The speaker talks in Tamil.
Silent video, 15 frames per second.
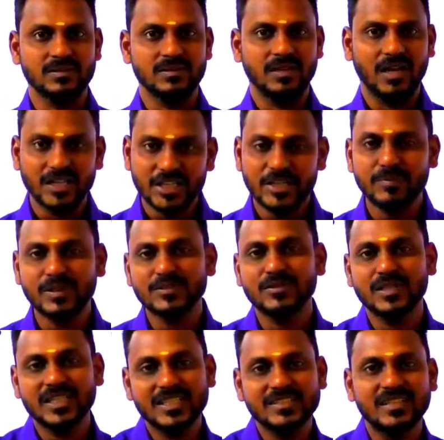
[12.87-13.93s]
கண்டிப்பாக
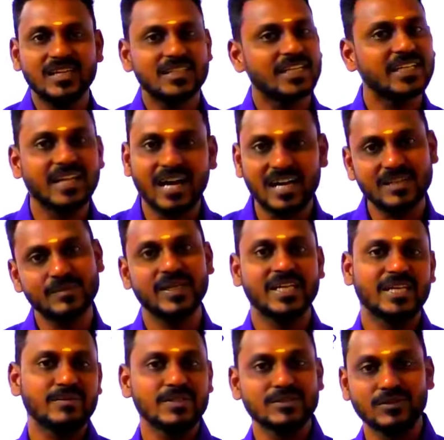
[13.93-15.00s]
சொல்கிறேன் இந்த ஷார்ட்கட் யாருமே
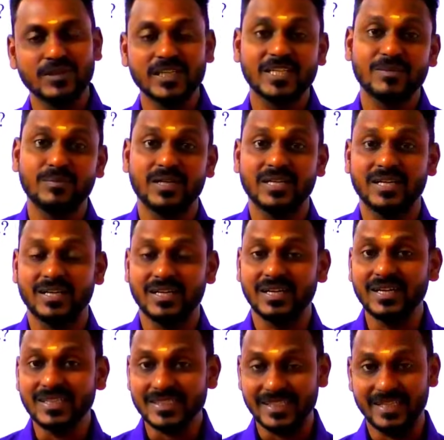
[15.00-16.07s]
எங்கேயுமே சொல்லியிருக்க மாட்டாங்க
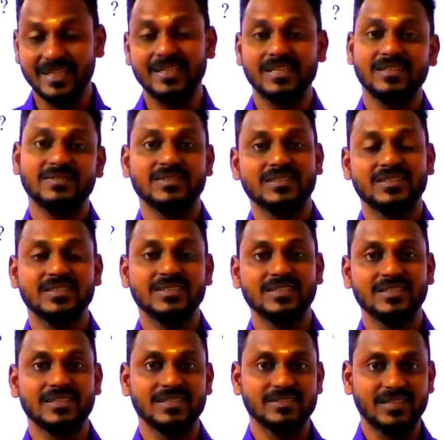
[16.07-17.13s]
ஏன்னா வந்து
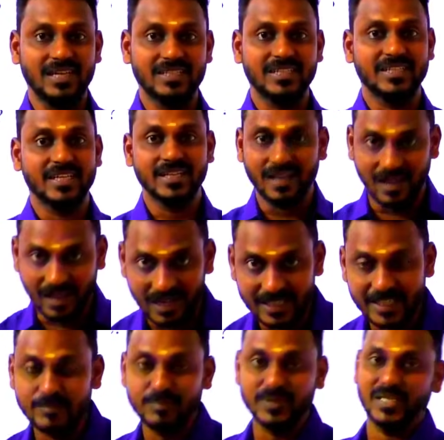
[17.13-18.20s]
இந்த ஷார்ட்கட்டை நானே
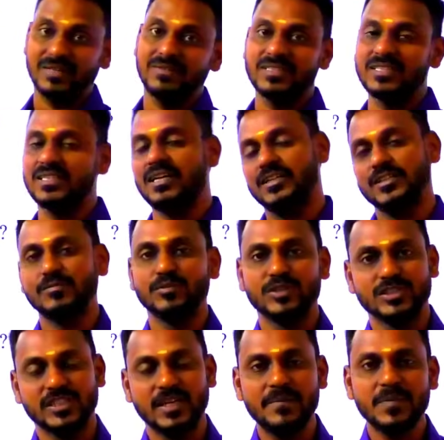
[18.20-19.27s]
இப்போ தான் வந்து
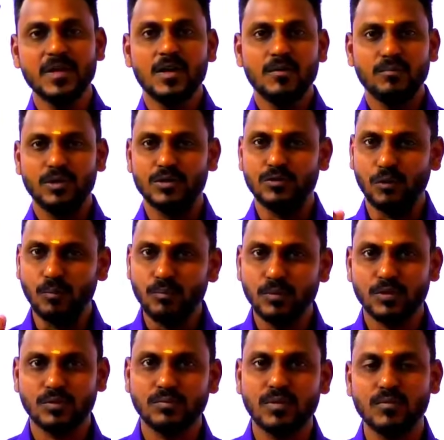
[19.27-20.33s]
கண்டுபிடிச்சேன் பட் ரொம்ப
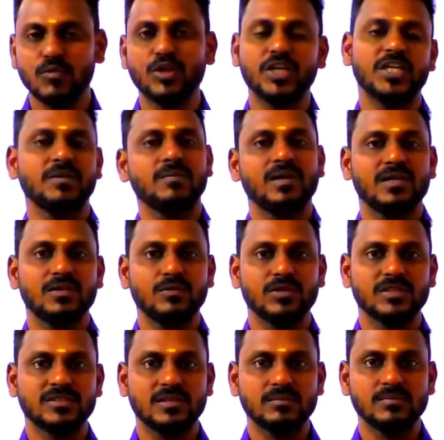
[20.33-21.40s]
ரொம்ப முக்கியமான ஒரு
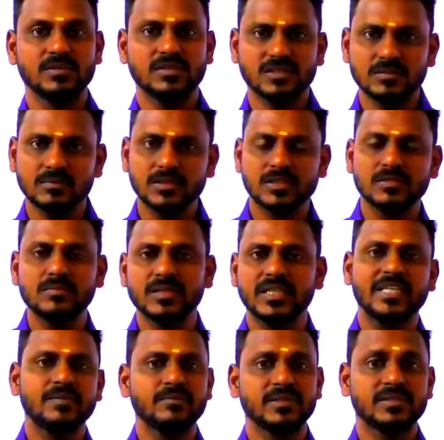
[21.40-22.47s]
சம்மு திரும்ப திரும்ப
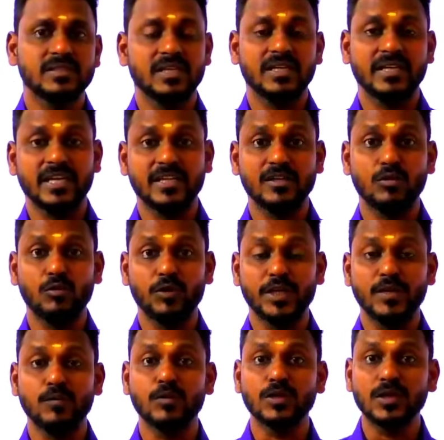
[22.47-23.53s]
டிஎன்பிசியில் கேட்கக்கூடிய
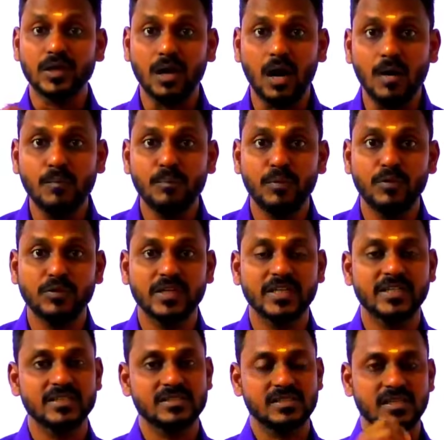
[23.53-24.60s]
ஒரு காம்பவுண்ட்
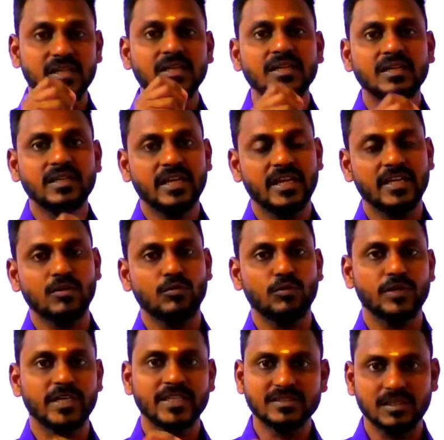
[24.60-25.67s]
இன்ட்ரெஸ்ட்டில்
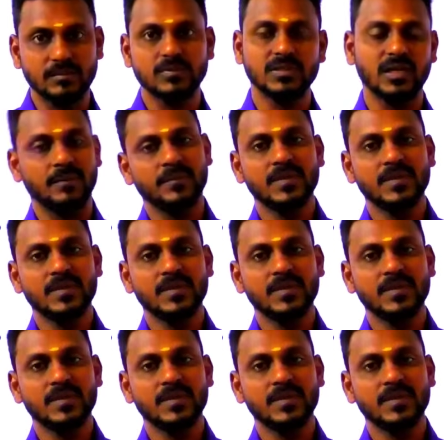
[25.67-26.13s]
கேட்கக்கூடிய சம்மு தான்